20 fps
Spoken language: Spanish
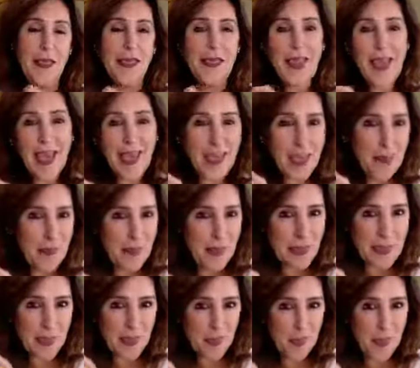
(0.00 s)
y haya
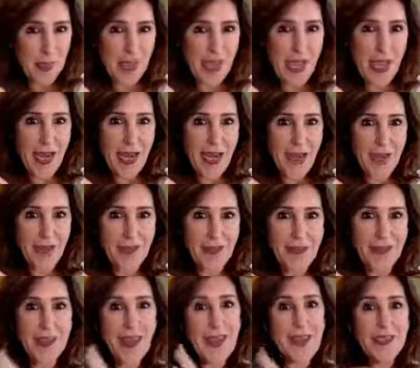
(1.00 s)
paz mundial
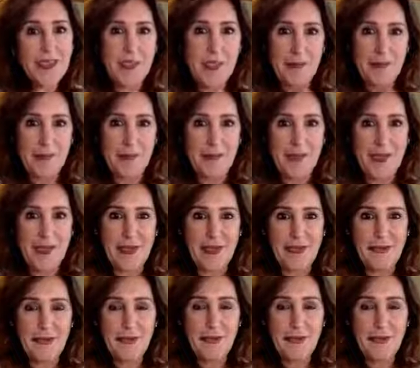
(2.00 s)
estaba bien.